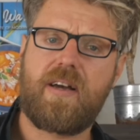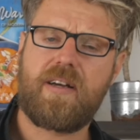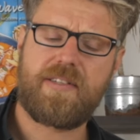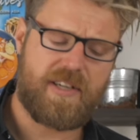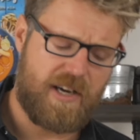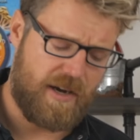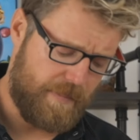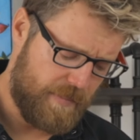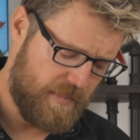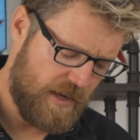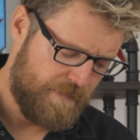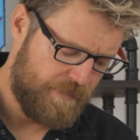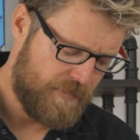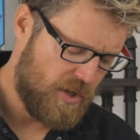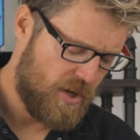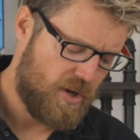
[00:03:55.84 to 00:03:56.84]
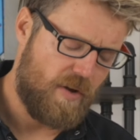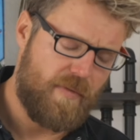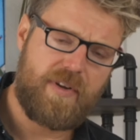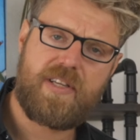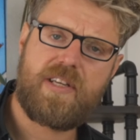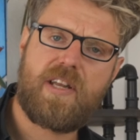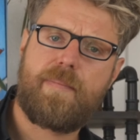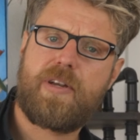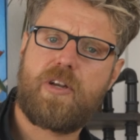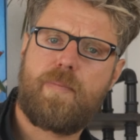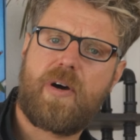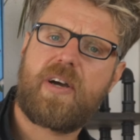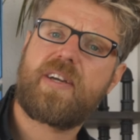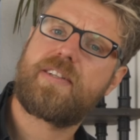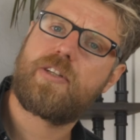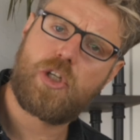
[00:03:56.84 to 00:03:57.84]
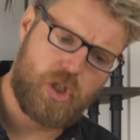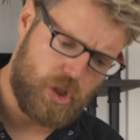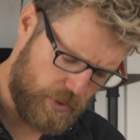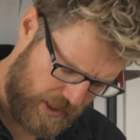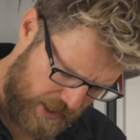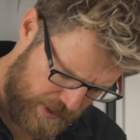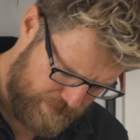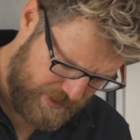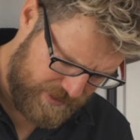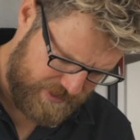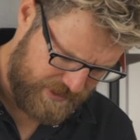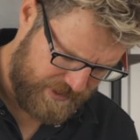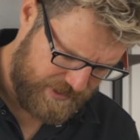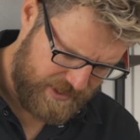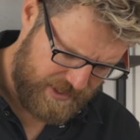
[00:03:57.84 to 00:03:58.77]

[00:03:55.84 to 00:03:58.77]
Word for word: gegrillt haben, können wir die damit einmal richtig schön einpinseln,